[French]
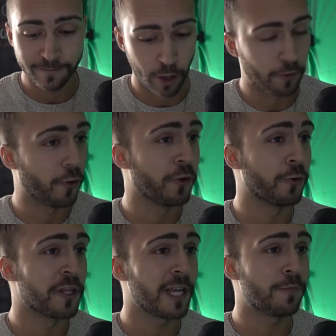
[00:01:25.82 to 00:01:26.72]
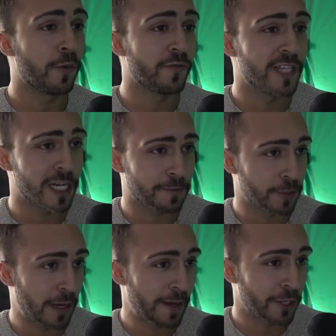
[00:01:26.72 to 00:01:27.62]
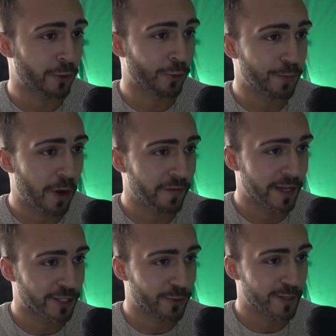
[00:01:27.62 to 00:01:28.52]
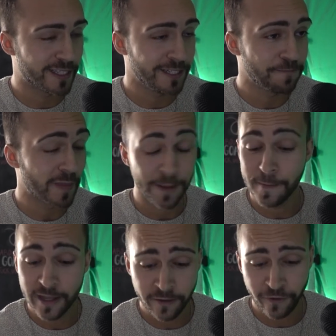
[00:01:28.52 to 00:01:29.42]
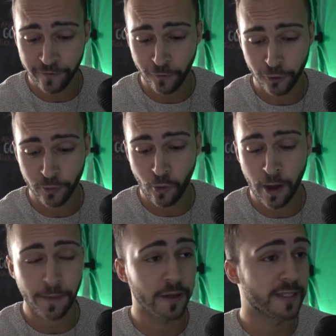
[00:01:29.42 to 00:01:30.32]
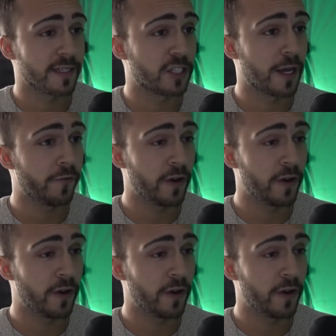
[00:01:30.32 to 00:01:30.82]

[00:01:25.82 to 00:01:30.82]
Bon, on, détecte pas mon visage parce que probablement qu'il y a trop de morts dans celui-ci. Magnifique photo de moi en passant si jamais